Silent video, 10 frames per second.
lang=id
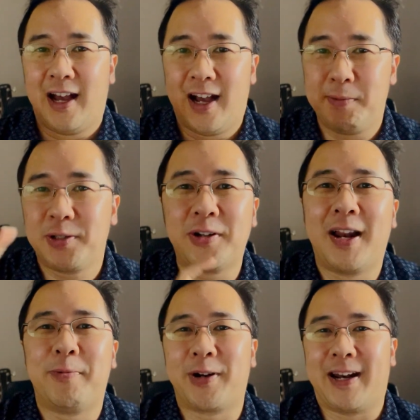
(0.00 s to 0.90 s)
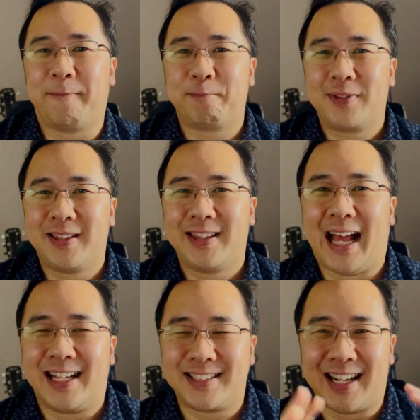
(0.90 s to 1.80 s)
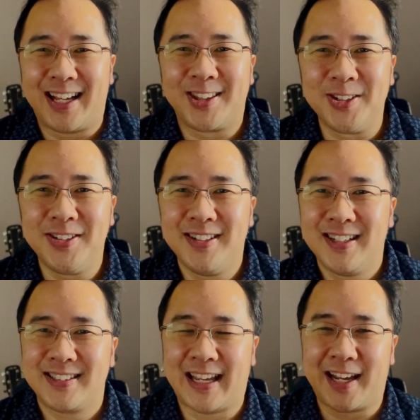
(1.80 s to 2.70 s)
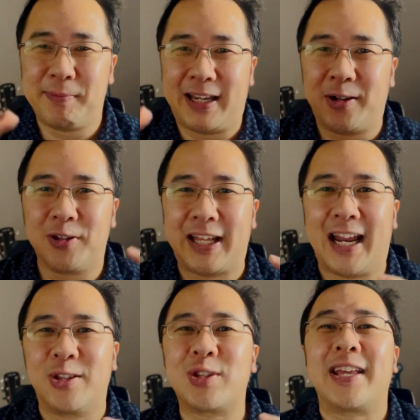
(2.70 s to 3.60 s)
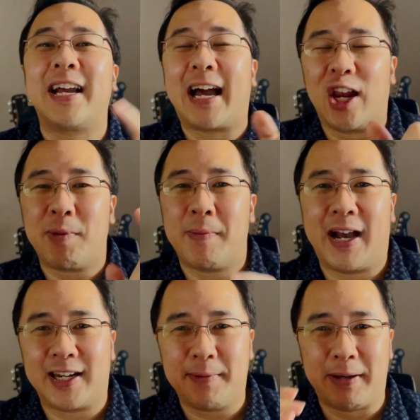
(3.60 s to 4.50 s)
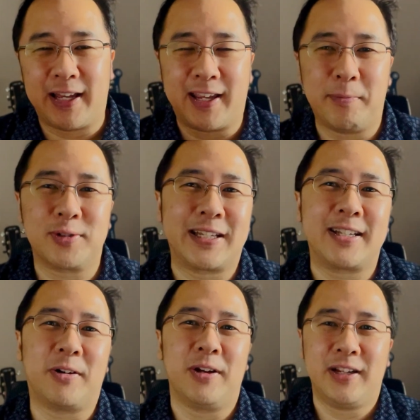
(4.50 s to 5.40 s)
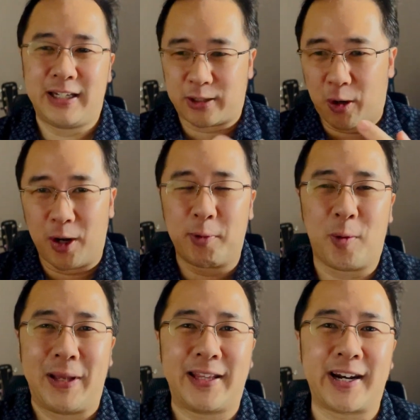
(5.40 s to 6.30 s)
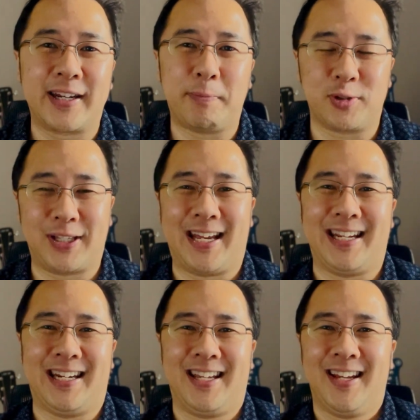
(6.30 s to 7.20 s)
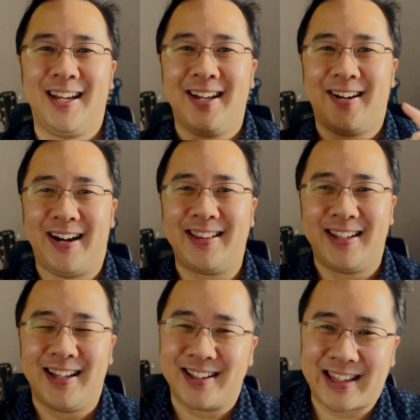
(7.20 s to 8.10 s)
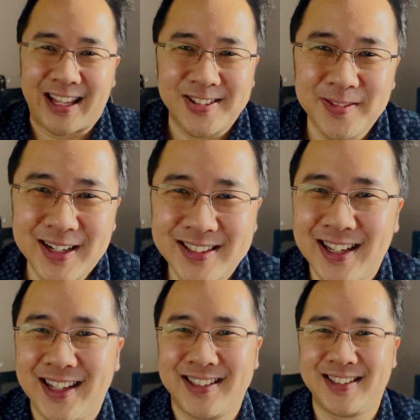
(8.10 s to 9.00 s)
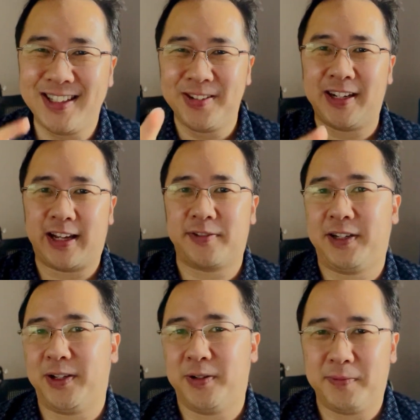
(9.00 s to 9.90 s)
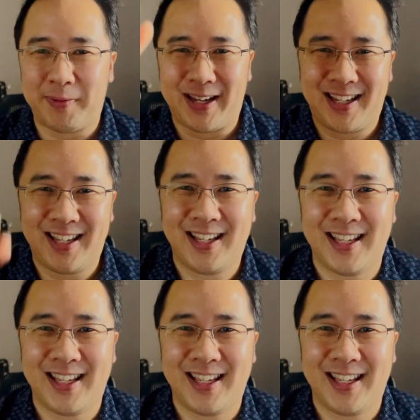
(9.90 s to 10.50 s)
habis itu anda laporan Nah, setelah itu saya akan bikin konten lanjutannya kalau memang Anda banyak yang posting di, kolom komentar di postingan ini. Alright, thank you so much. See you in the next video. Bye-bye.